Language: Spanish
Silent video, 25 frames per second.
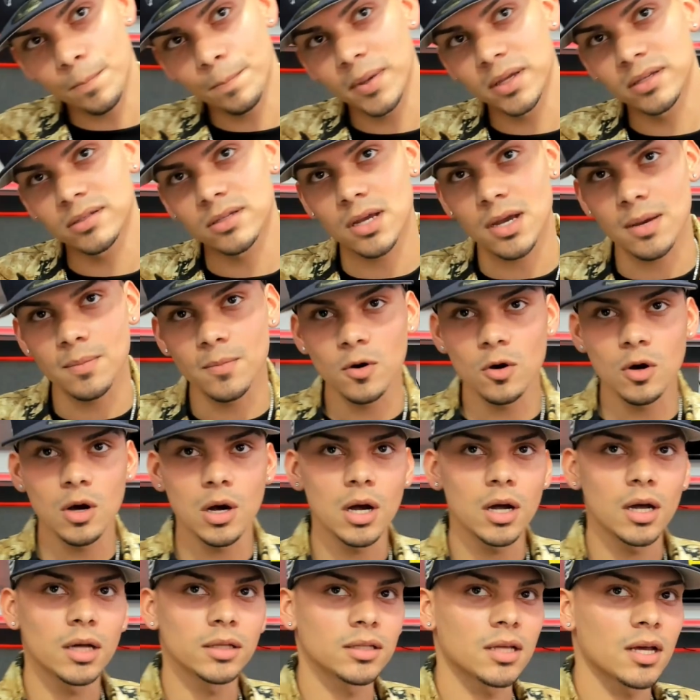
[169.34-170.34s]
empezamos
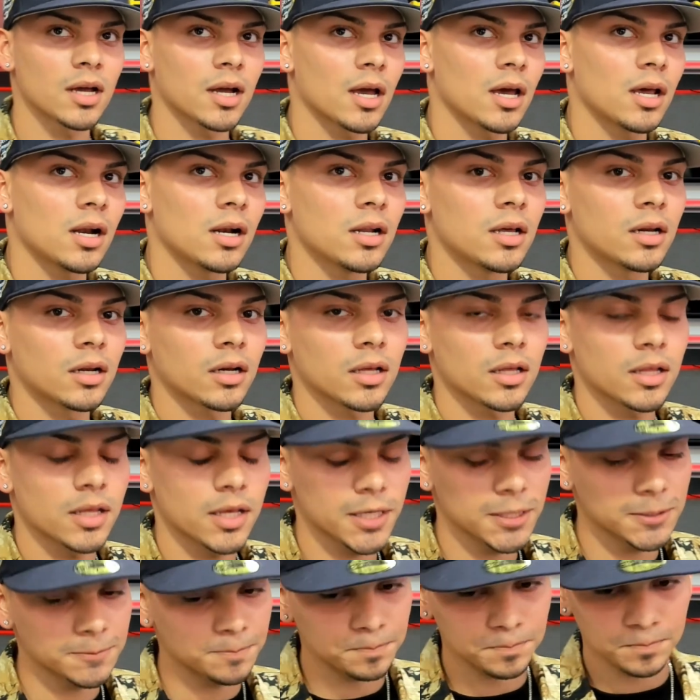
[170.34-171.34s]
a atacar el
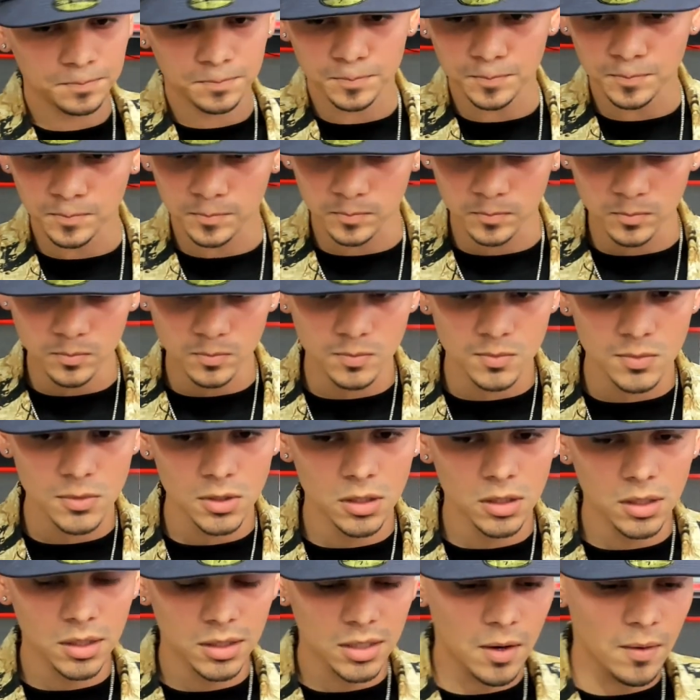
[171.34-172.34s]
RD,
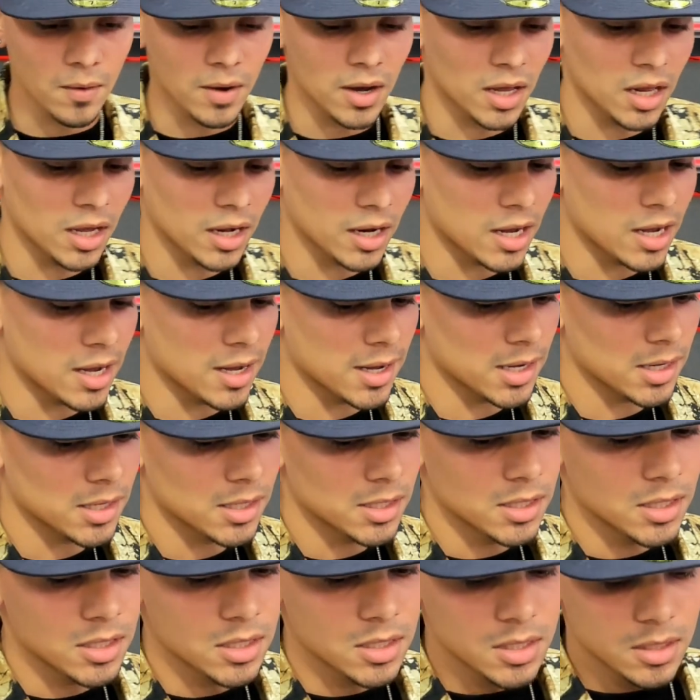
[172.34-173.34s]
a trabajar acá,
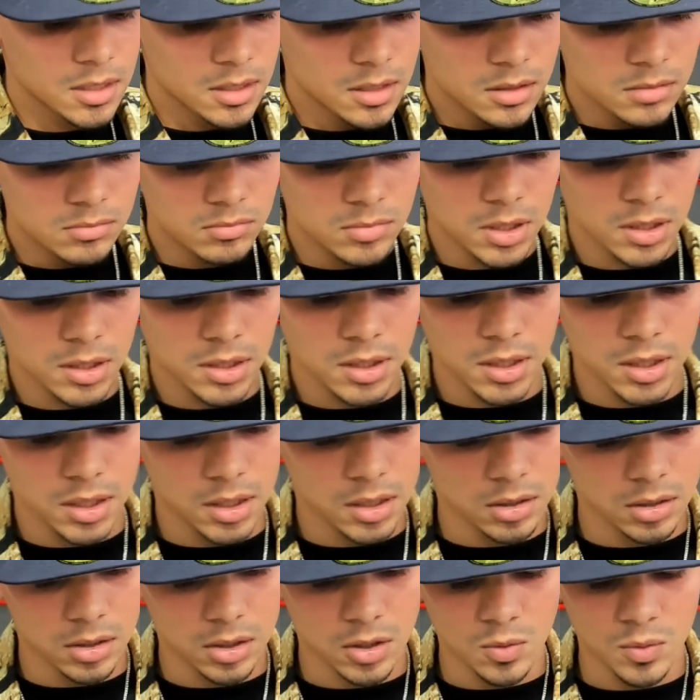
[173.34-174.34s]

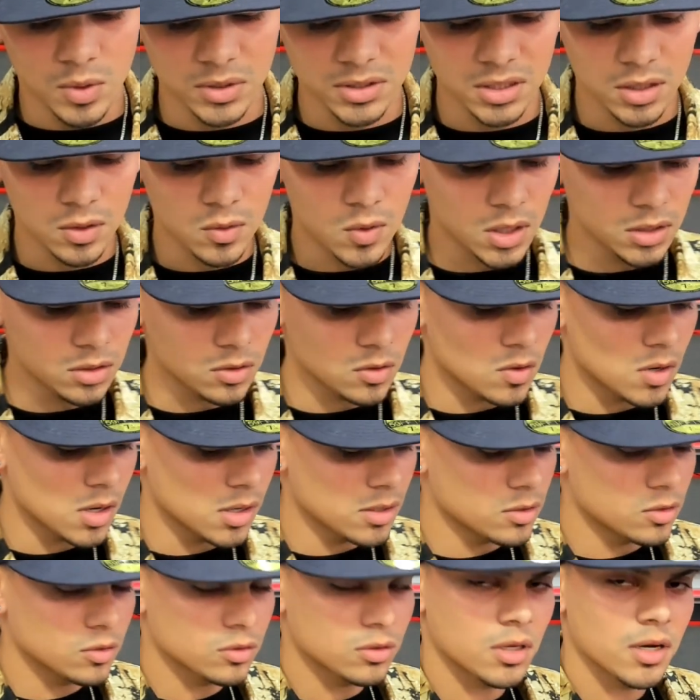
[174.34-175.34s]
eh, como hace cuatro
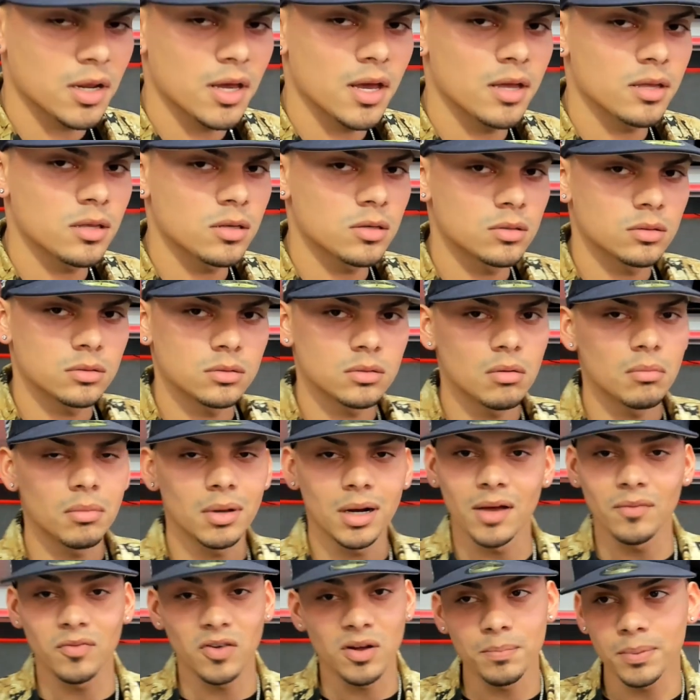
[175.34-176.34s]
años, tres años. En
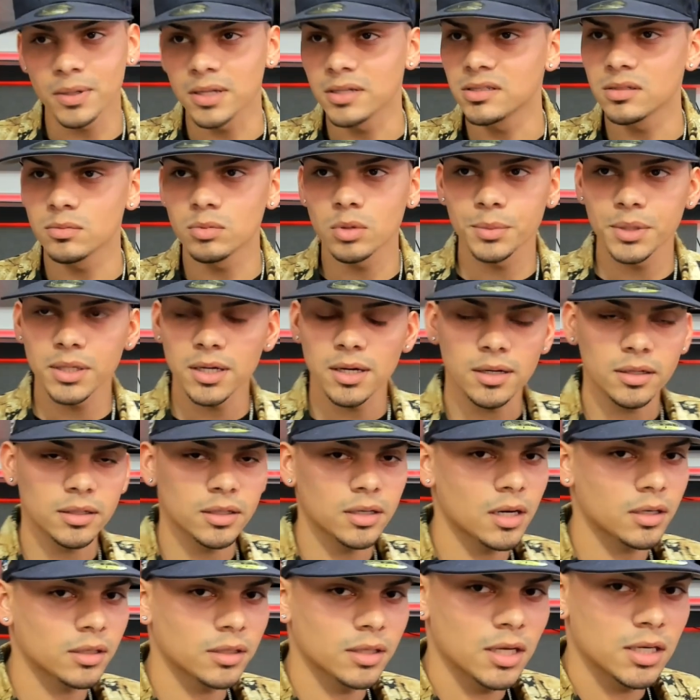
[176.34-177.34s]
verdad fue el principio de mi
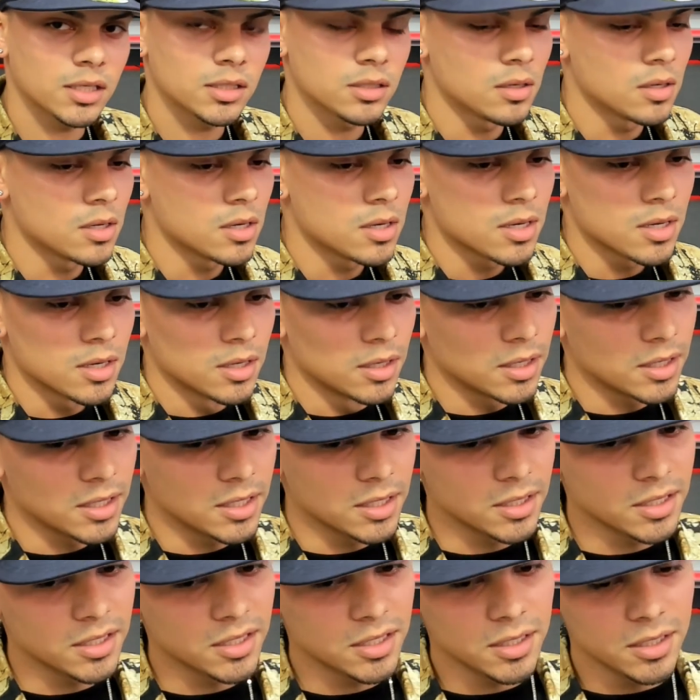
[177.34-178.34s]
carrera real.
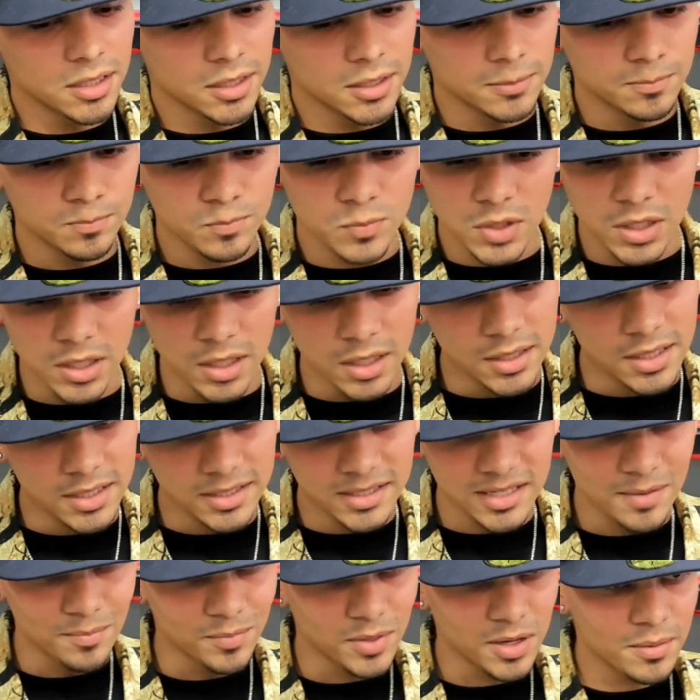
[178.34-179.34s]
Y, y desde
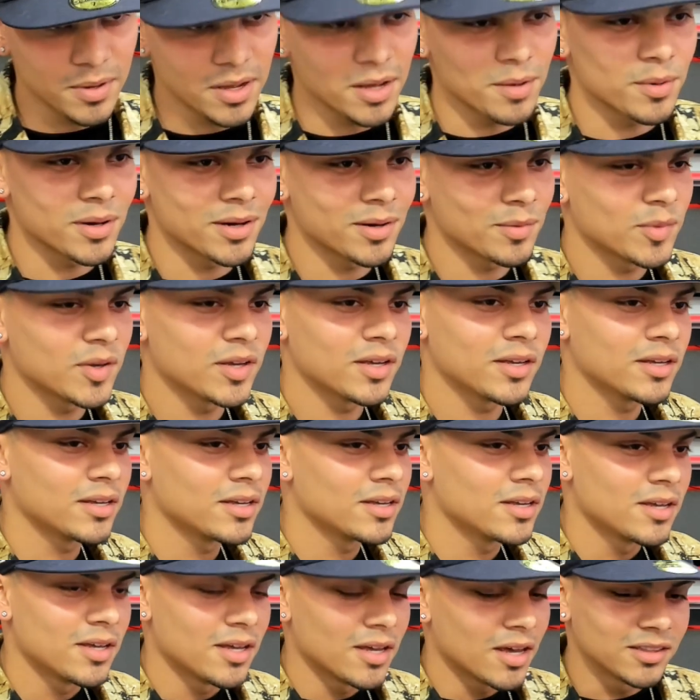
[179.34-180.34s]
siempre me,
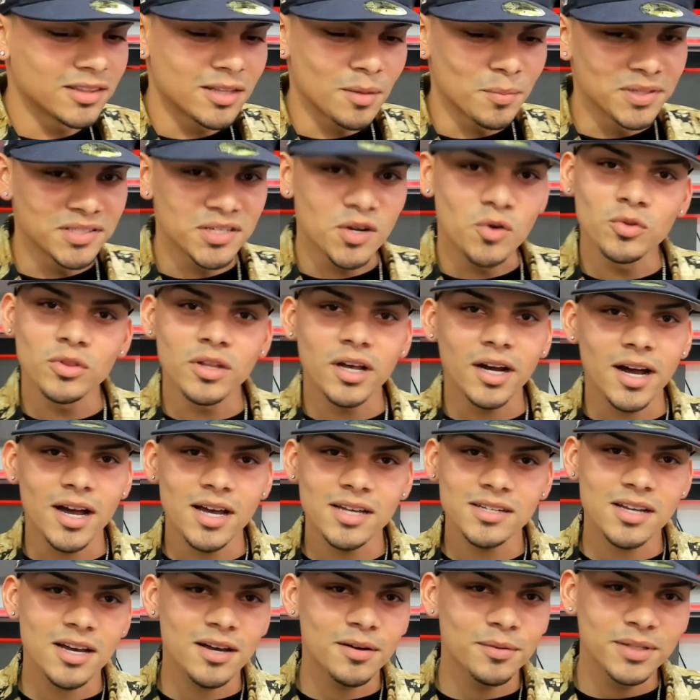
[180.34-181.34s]
Esta es mi segunda
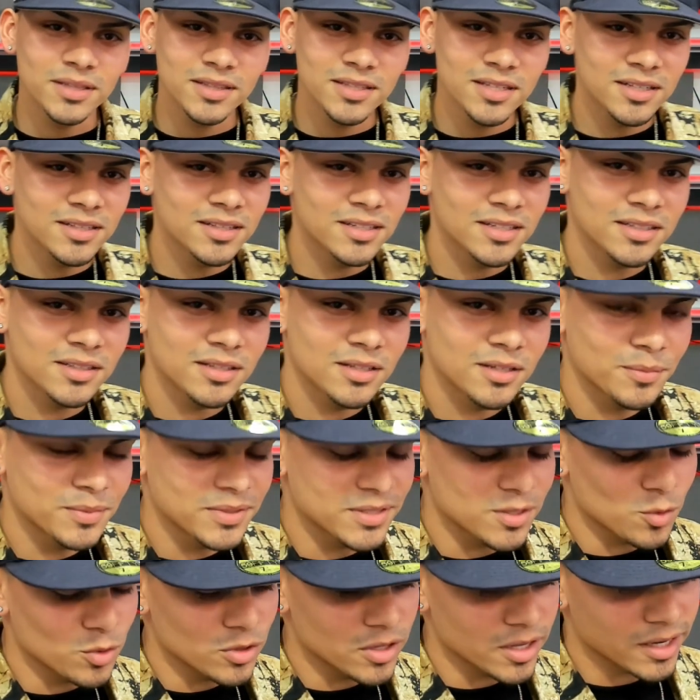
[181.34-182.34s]
casa, ¿me entiendes? Esta es mi
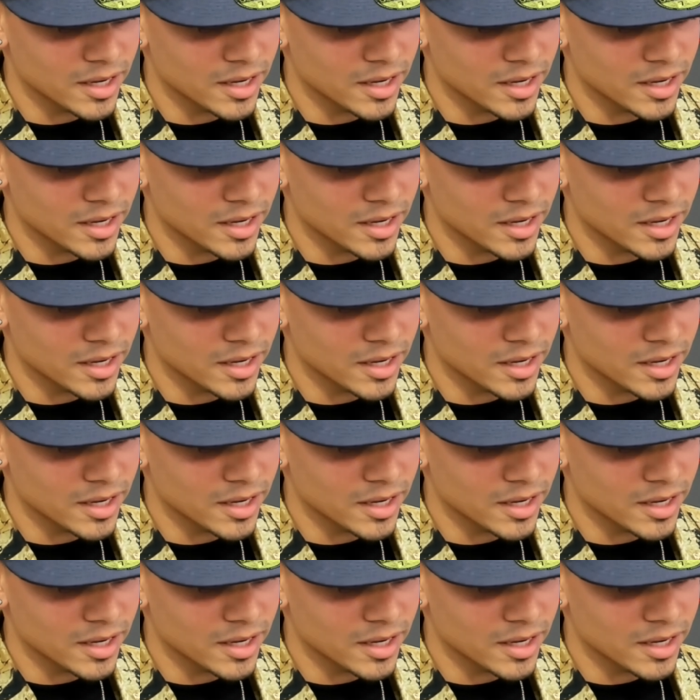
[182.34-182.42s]
segunda